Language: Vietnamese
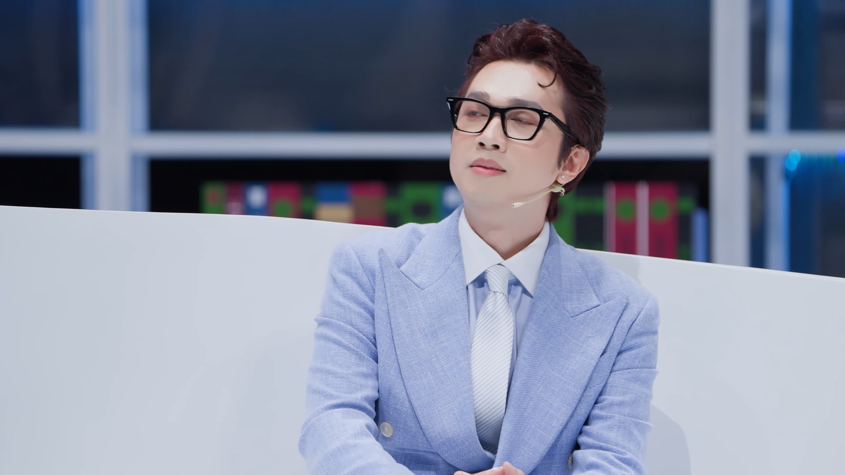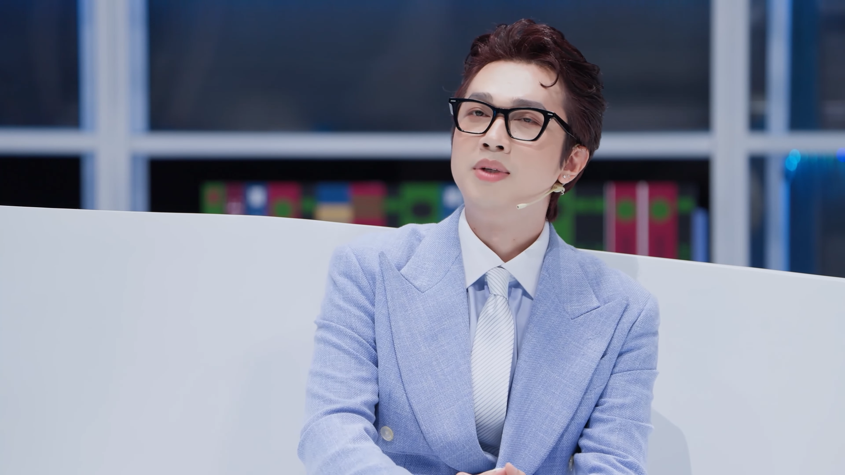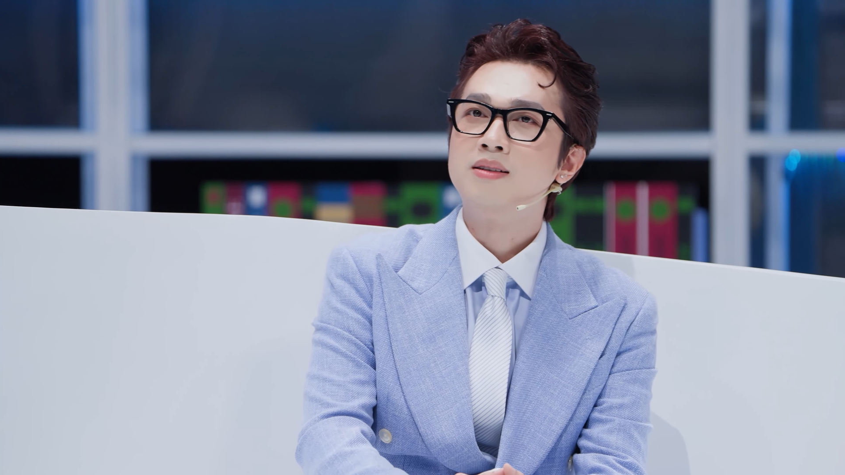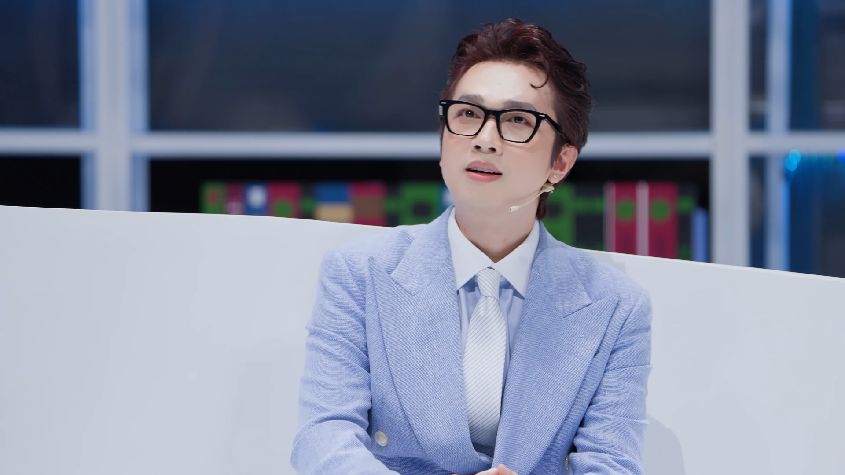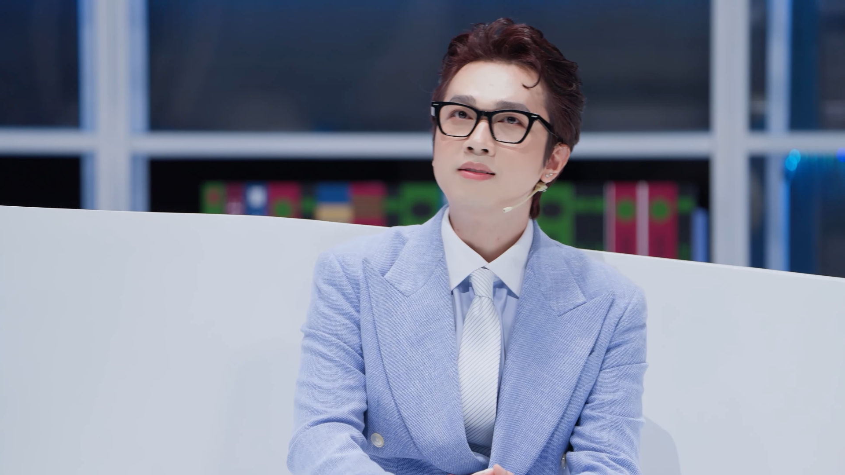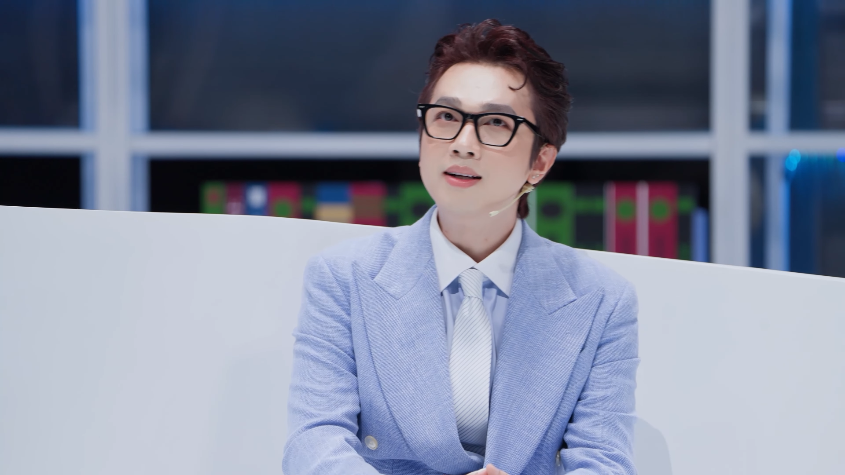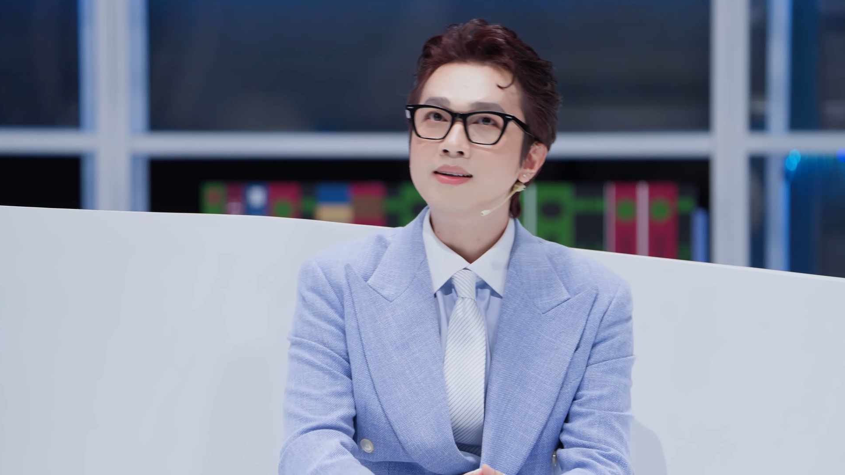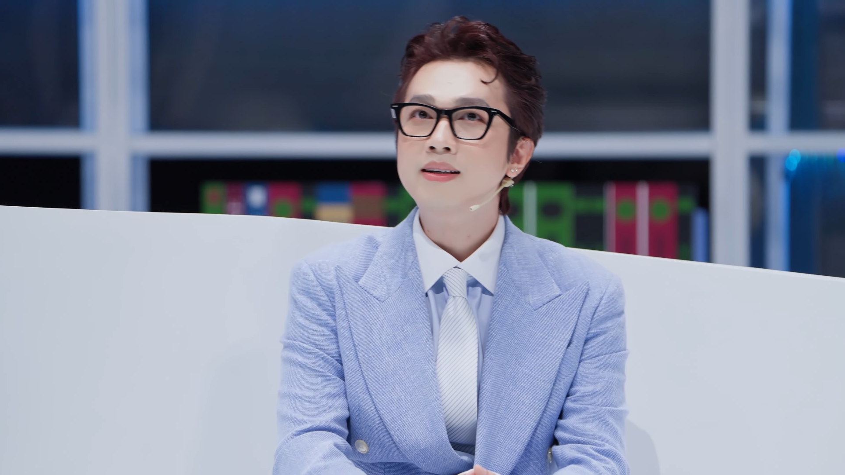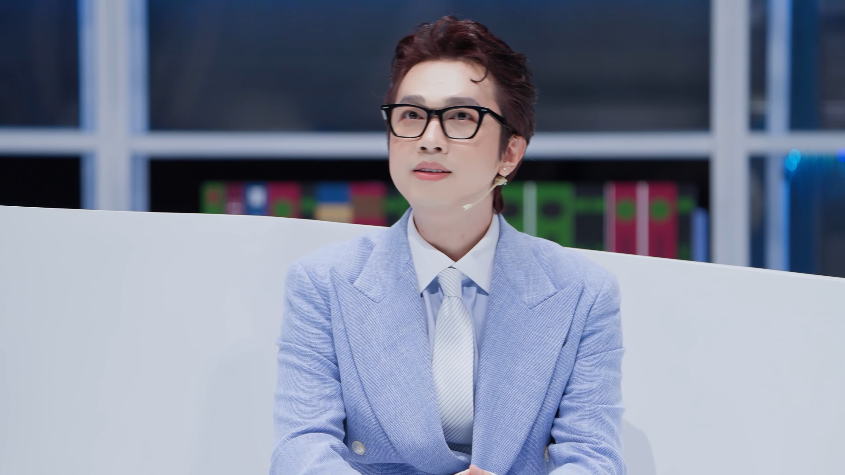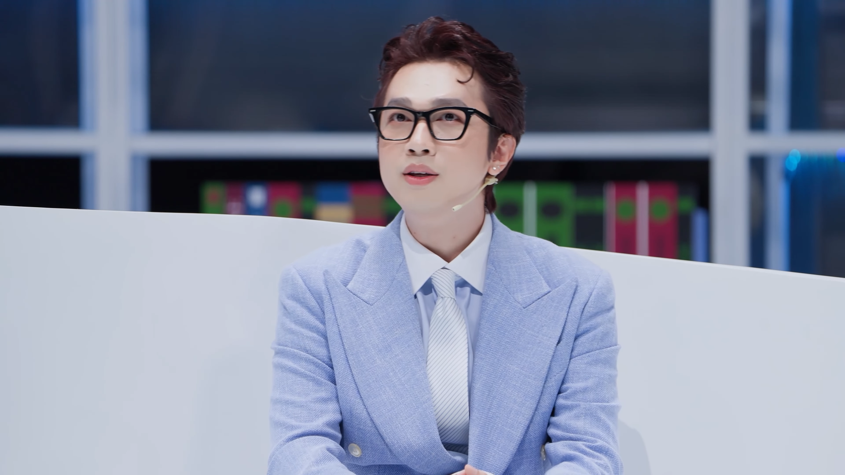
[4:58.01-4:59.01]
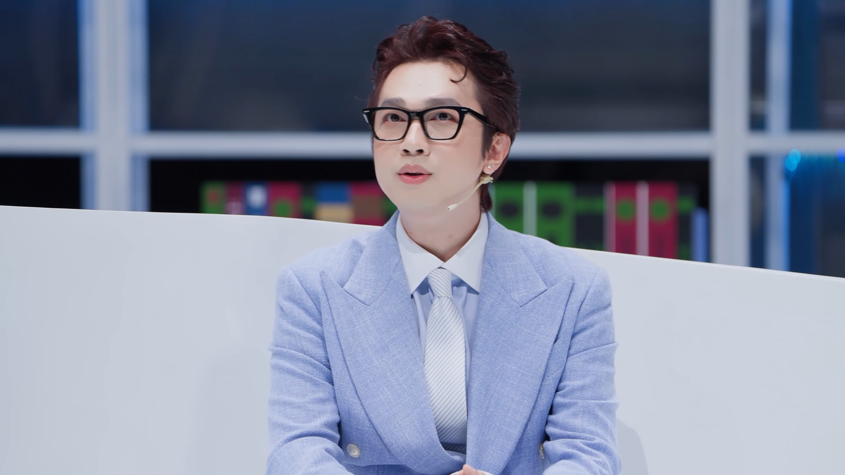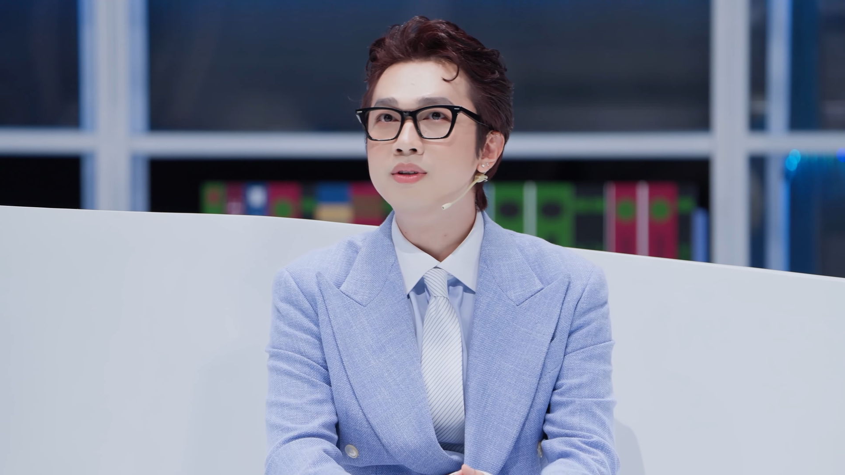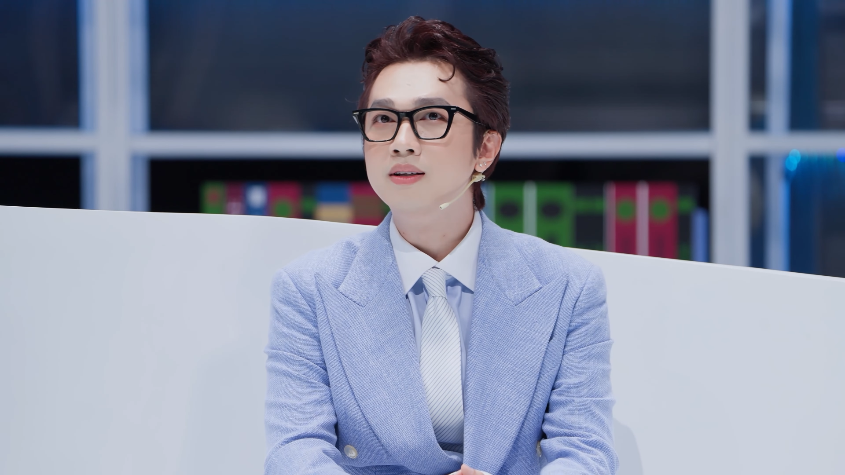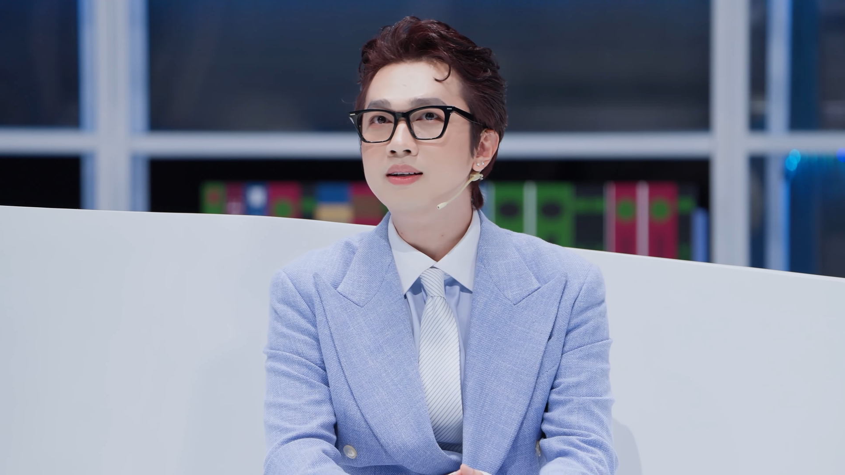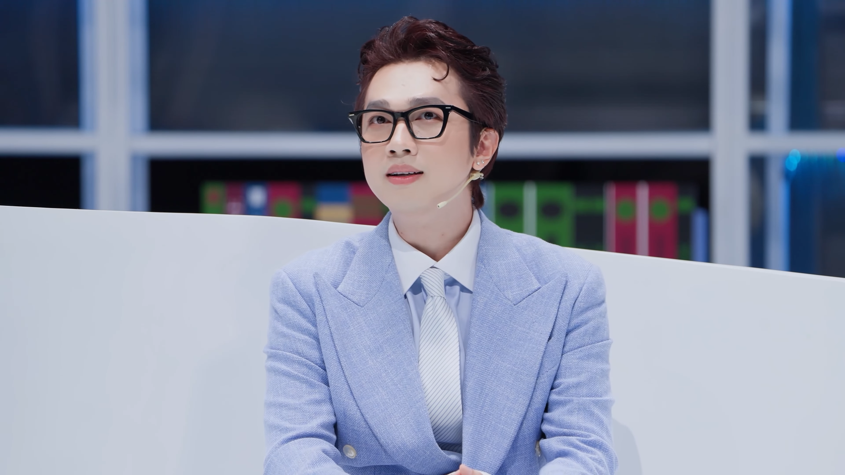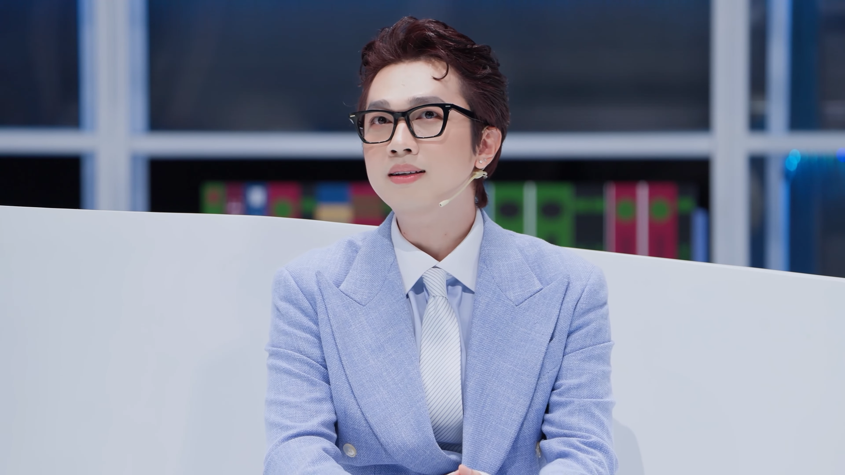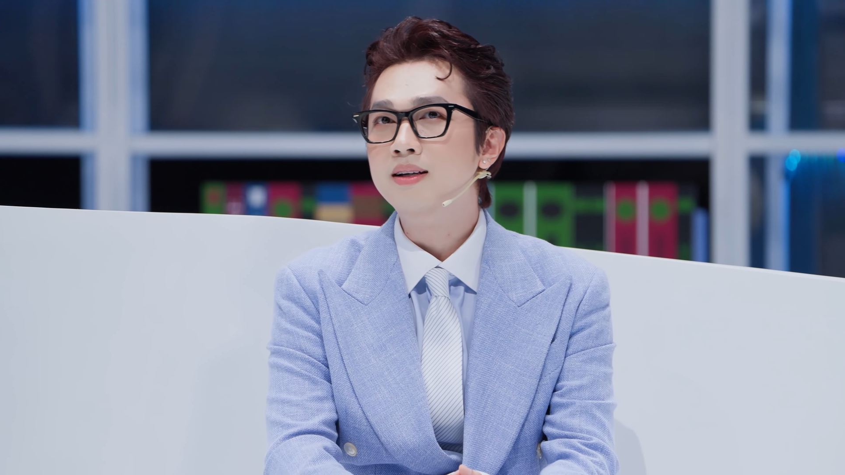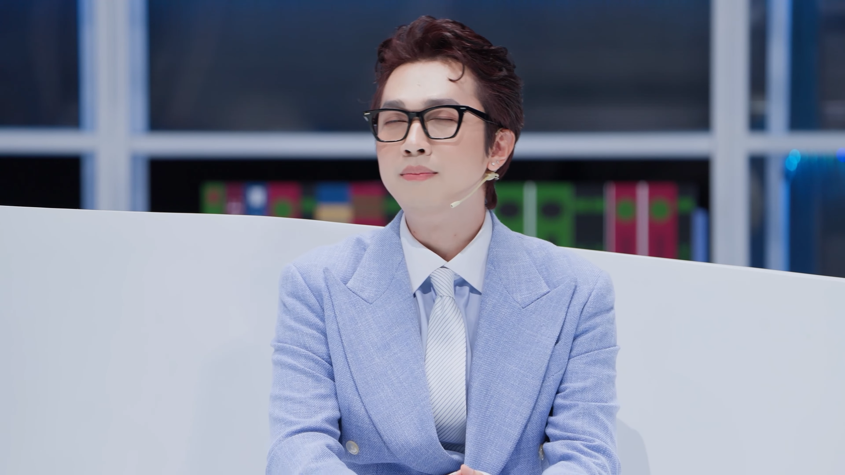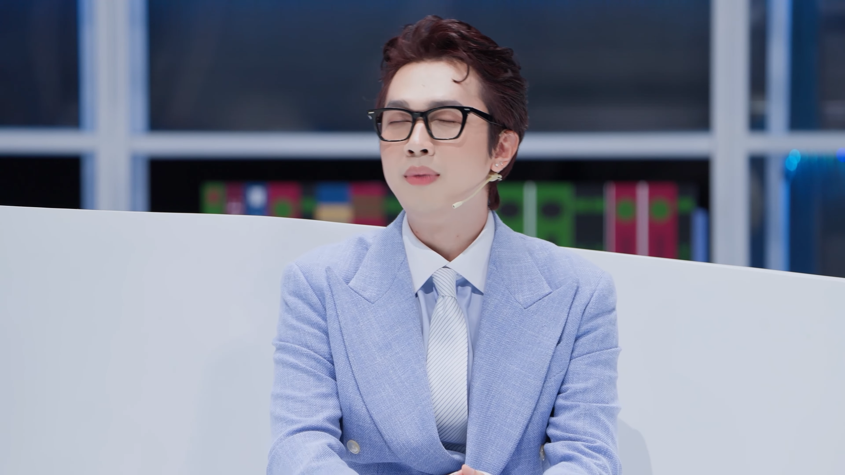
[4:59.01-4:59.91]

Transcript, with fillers: mình có rất là nhiều những cái ờ,